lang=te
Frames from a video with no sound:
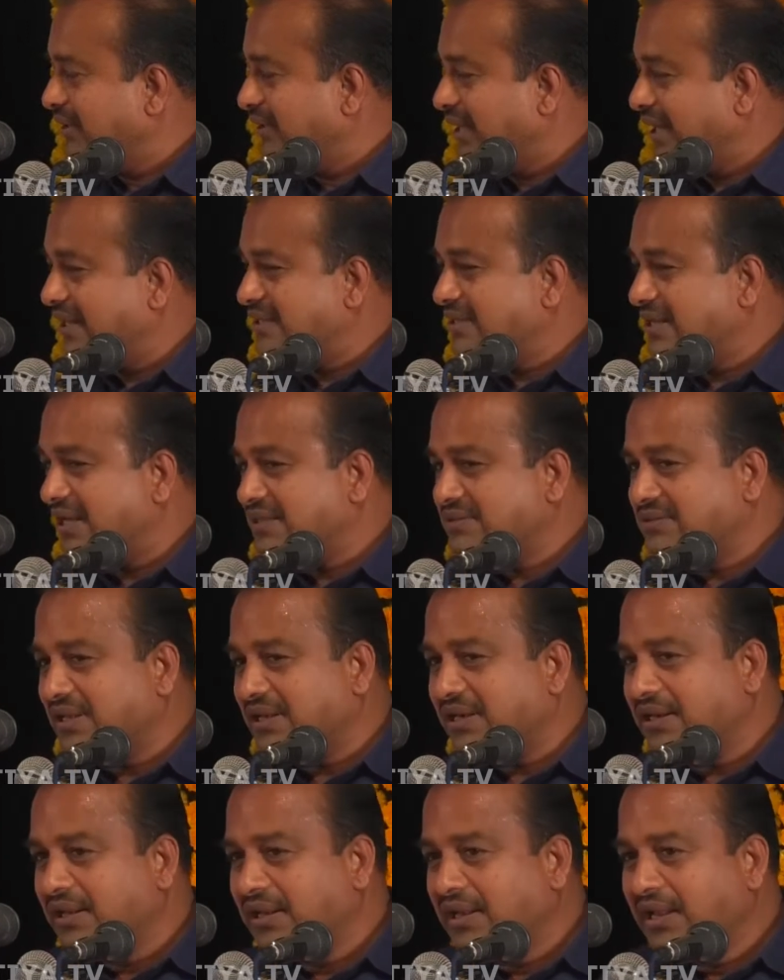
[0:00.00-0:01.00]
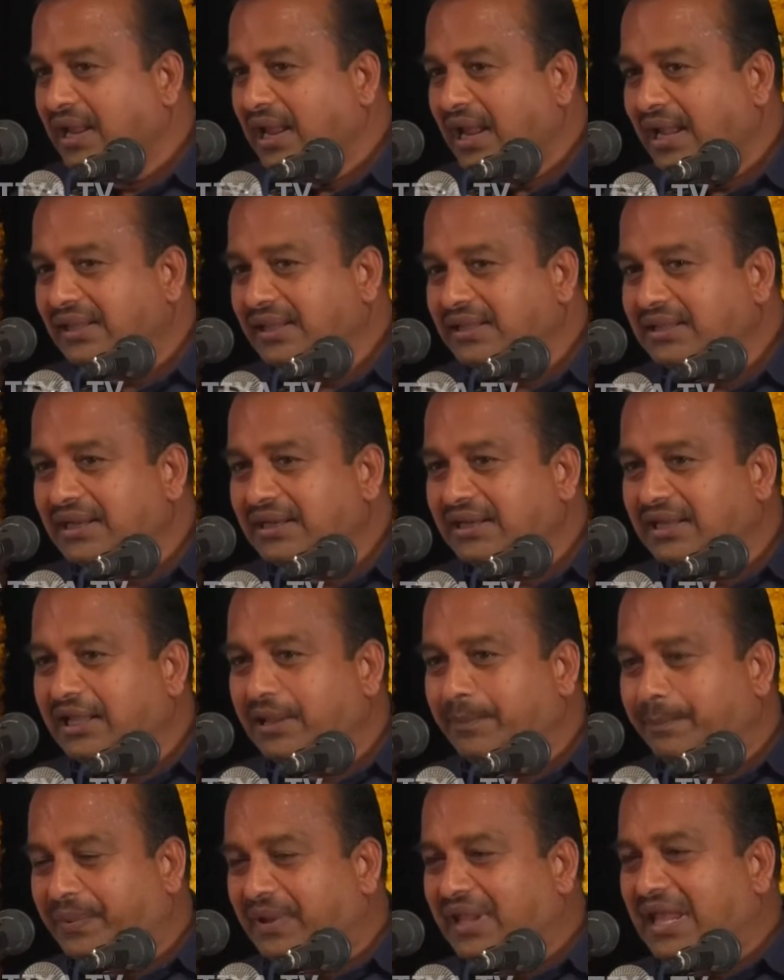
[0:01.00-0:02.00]
తెలియజేయాలి సార్ అదేంటంటే
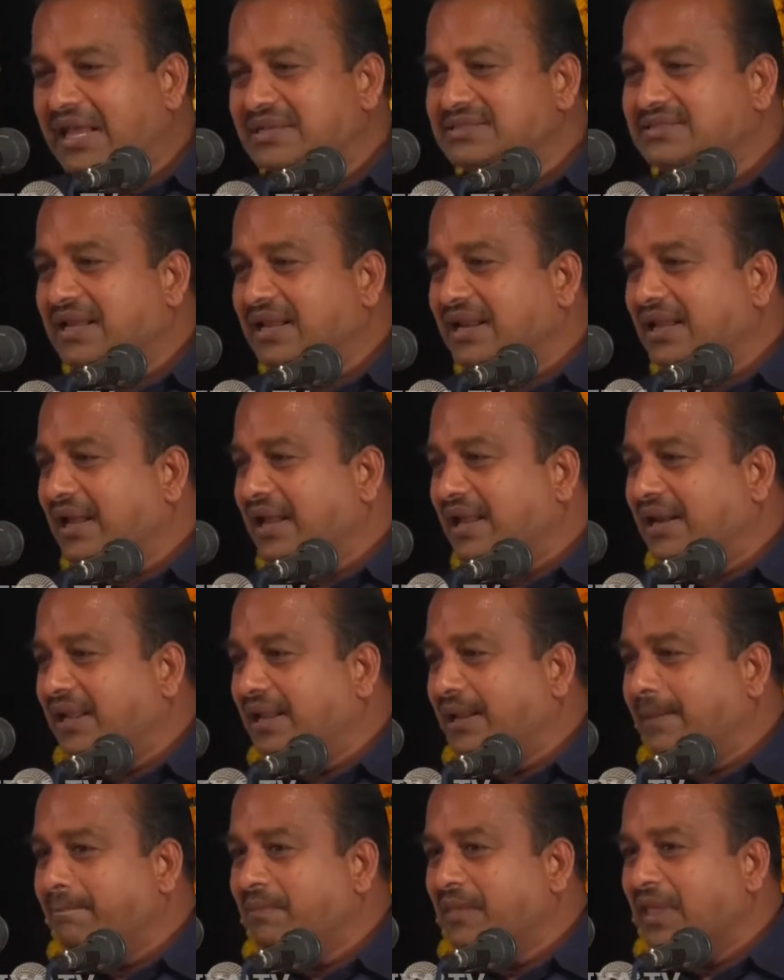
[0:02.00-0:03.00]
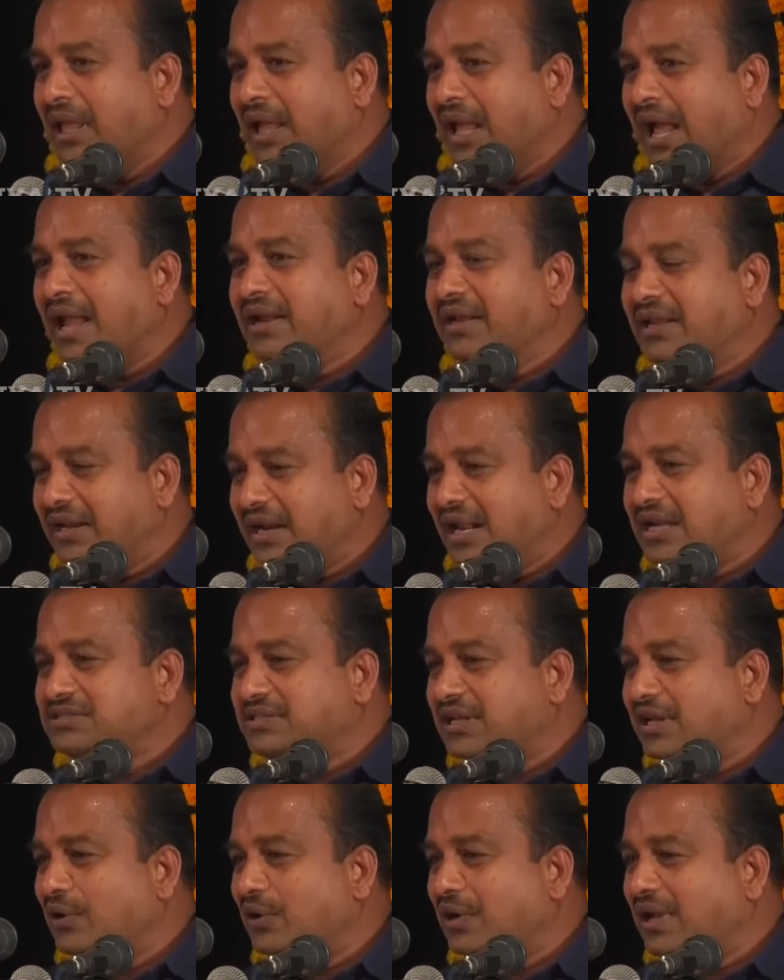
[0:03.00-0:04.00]
పిఆర్సీ అనగానే అన్ని
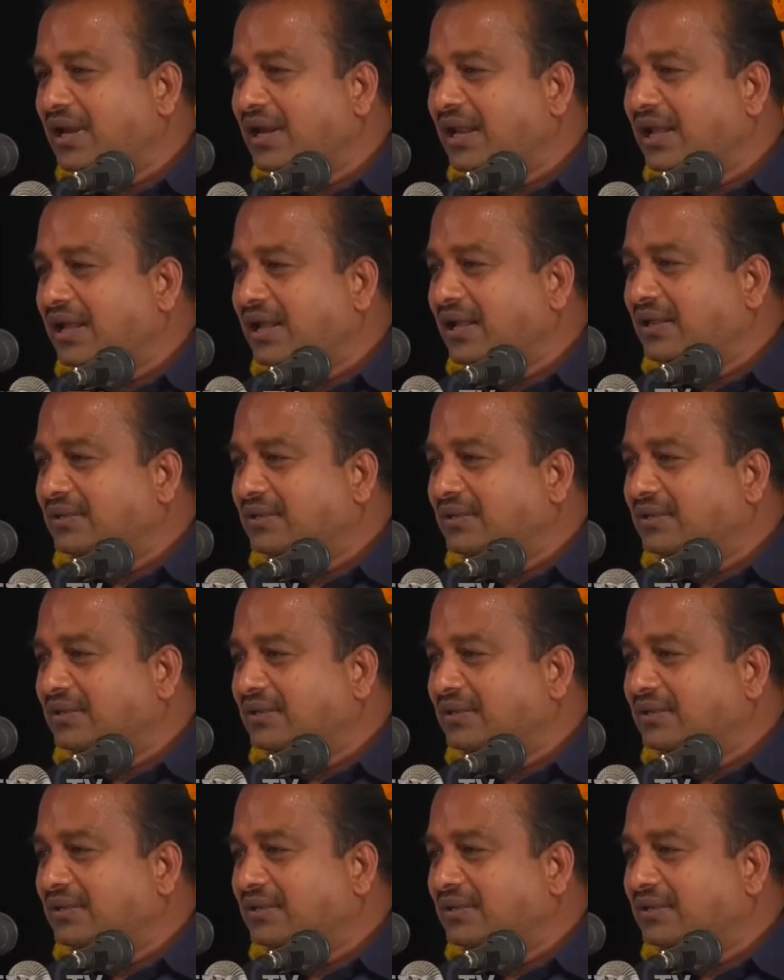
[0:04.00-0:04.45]
రాష్ట్రాల్లో కల్లా